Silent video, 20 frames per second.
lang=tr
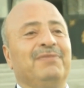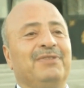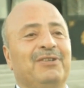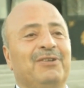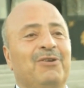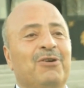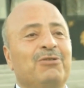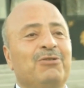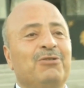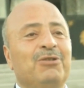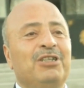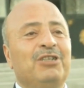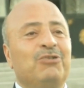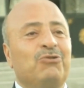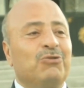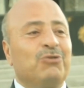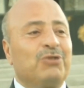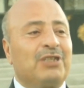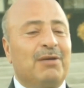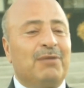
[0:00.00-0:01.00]
O günü hiç
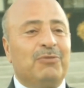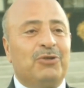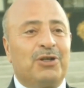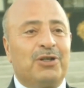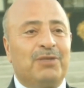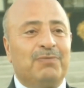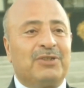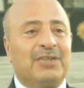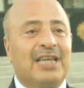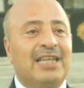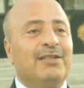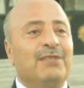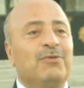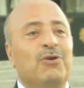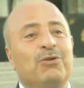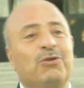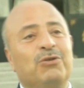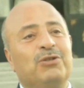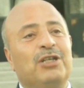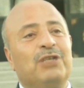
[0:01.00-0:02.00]
unutamıyorum. Kendimi
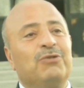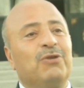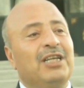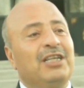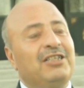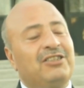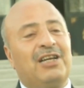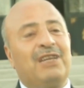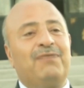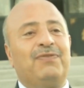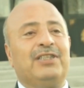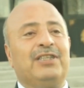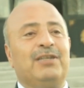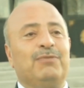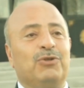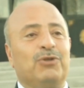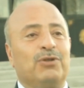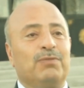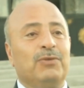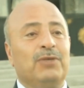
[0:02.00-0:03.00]
o günden dolayı hiç
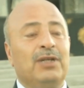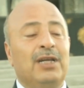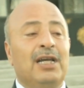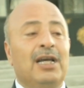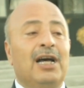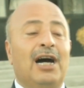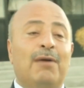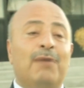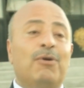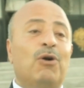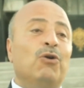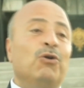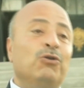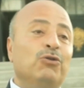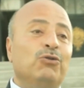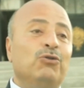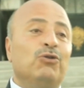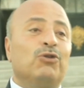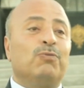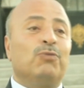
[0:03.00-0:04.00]
affedemiyorum. Ama o
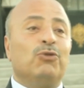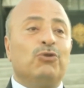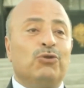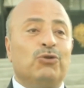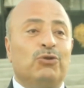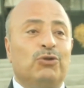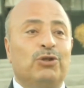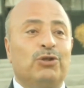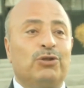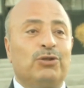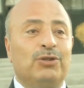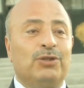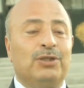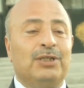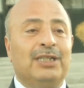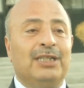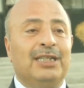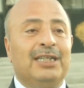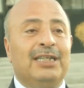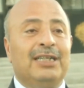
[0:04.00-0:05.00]
gündür bugündür
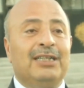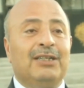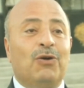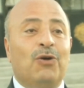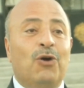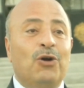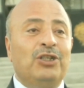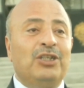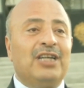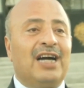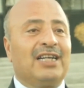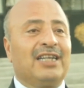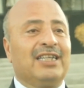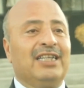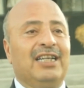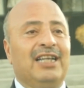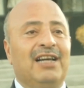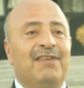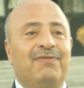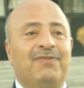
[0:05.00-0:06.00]
ön
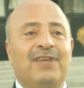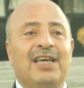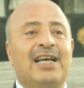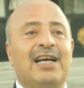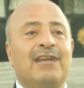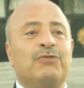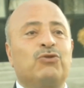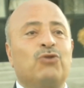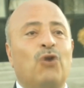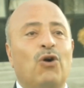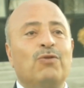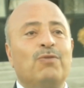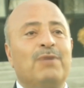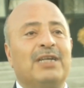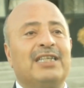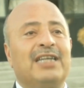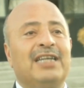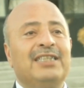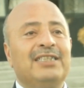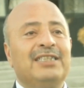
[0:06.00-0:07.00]
yargıyla veya
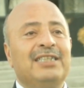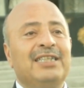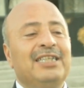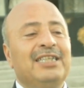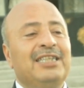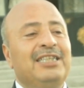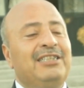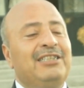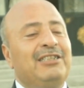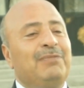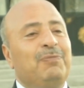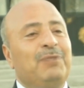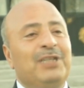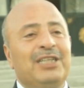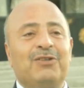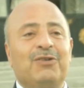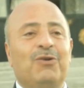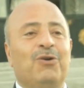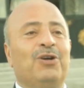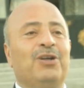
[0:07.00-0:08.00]
sormadan
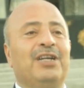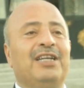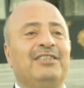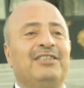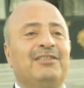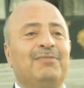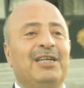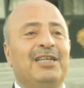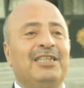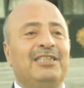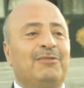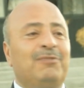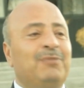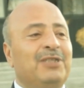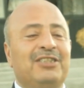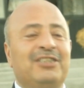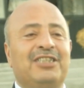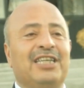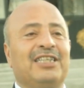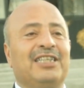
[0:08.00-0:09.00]
hiçbir öğrencime
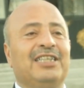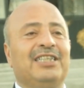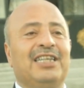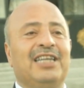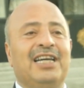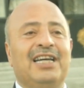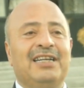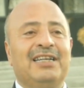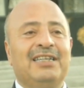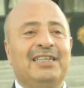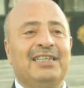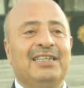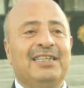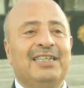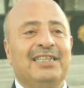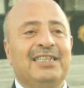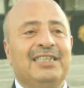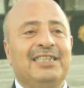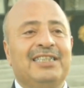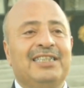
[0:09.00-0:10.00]
hiçbir şekilde
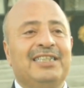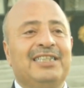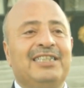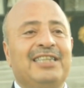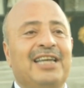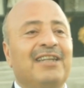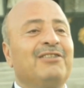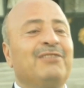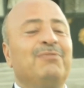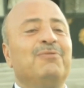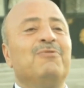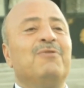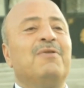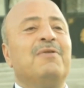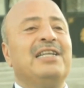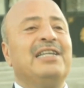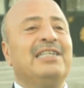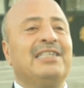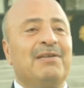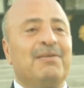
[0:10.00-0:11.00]
e, yanlış bir
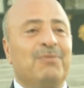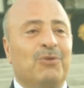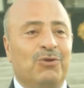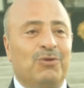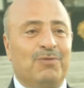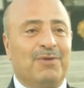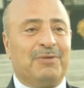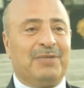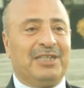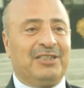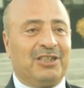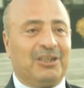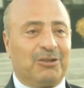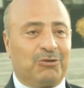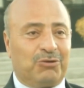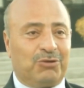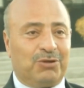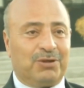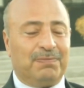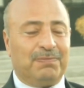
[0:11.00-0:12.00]
muamelede bulunmamaya
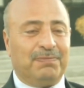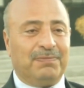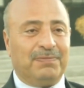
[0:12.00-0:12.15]
çalışıyorum.